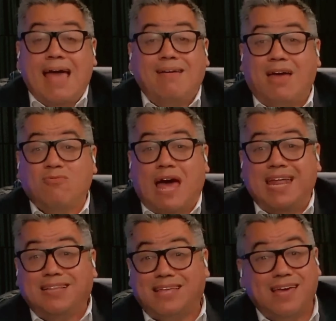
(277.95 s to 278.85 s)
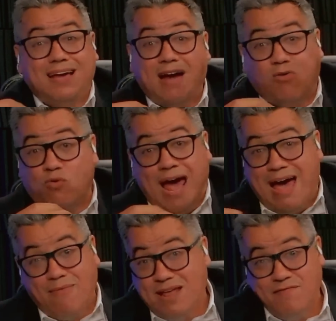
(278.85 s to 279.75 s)
hay, hay una lista
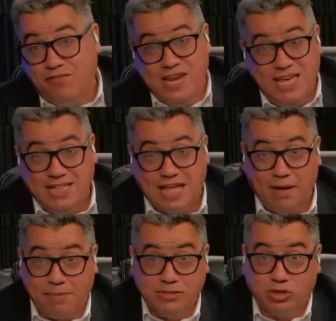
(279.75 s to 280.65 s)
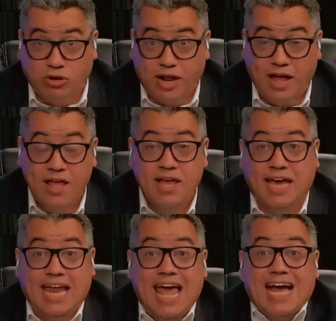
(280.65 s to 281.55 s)
incalculable, infinita de personas
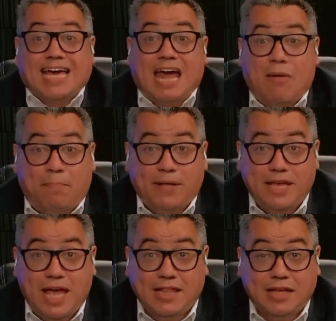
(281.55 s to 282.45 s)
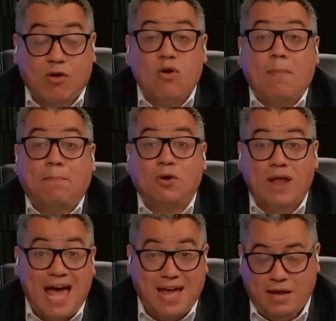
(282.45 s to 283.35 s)
que le han creado expedientes con
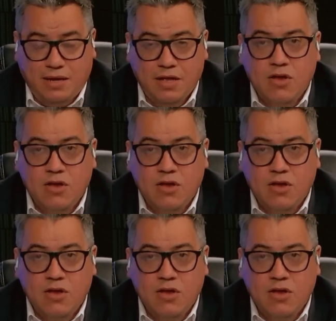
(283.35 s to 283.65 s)
espionaje.